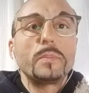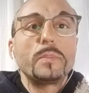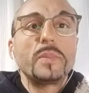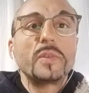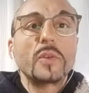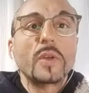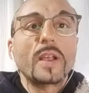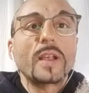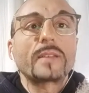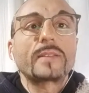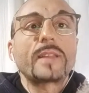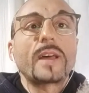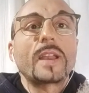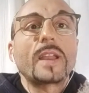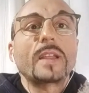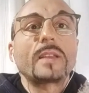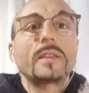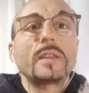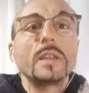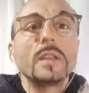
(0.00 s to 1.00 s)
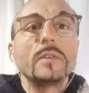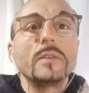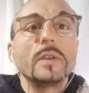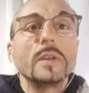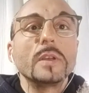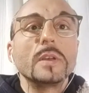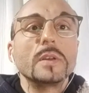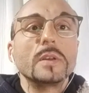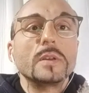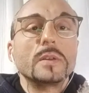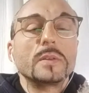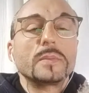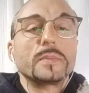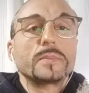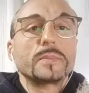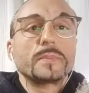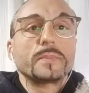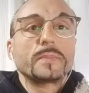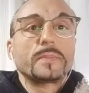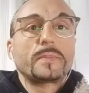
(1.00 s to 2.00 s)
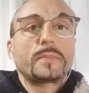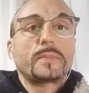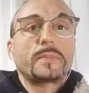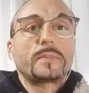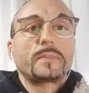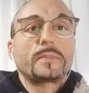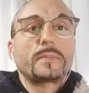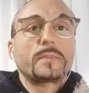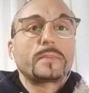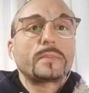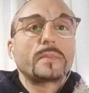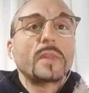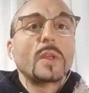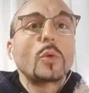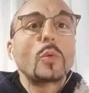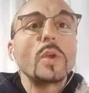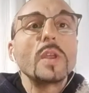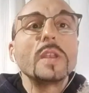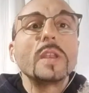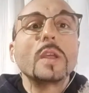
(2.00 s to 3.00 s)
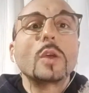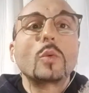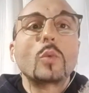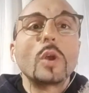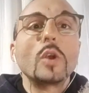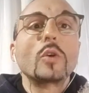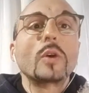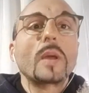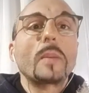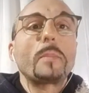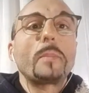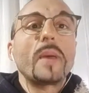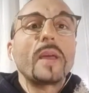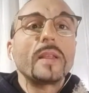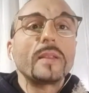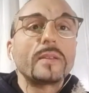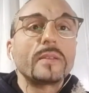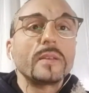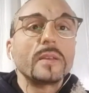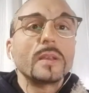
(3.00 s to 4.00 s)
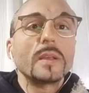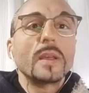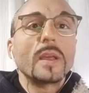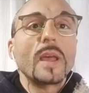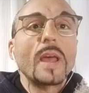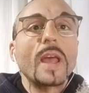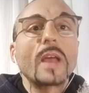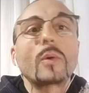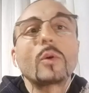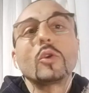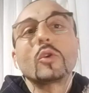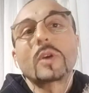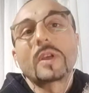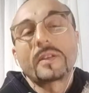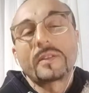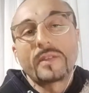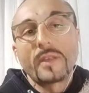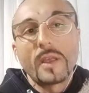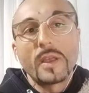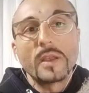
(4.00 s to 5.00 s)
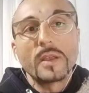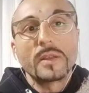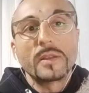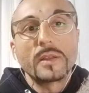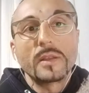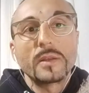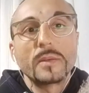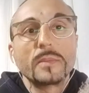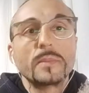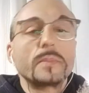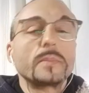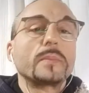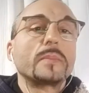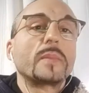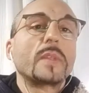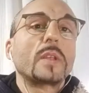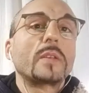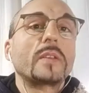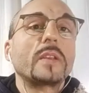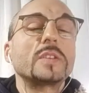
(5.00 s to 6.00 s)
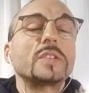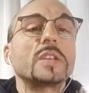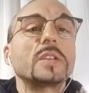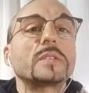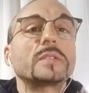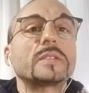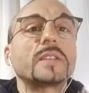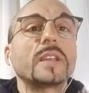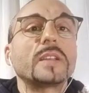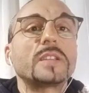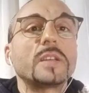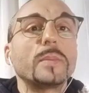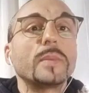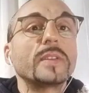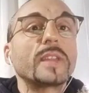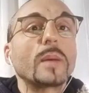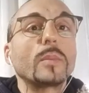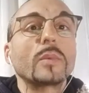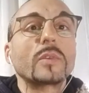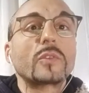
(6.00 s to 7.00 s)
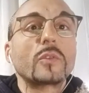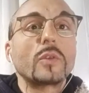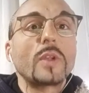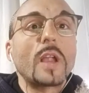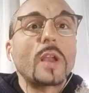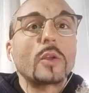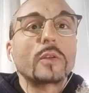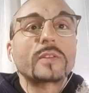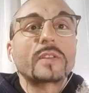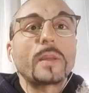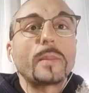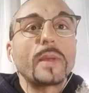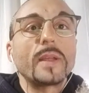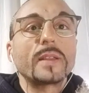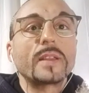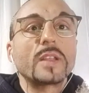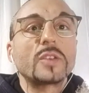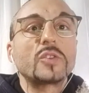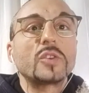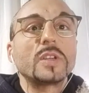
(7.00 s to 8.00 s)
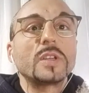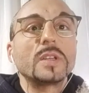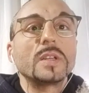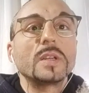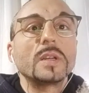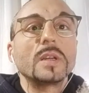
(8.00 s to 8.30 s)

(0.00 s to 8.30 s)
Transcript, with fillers: bisogna stare attivi. Quindi quello che pensi è quello che sei. Se ci, se ci mettiamo soli la nostra mente ci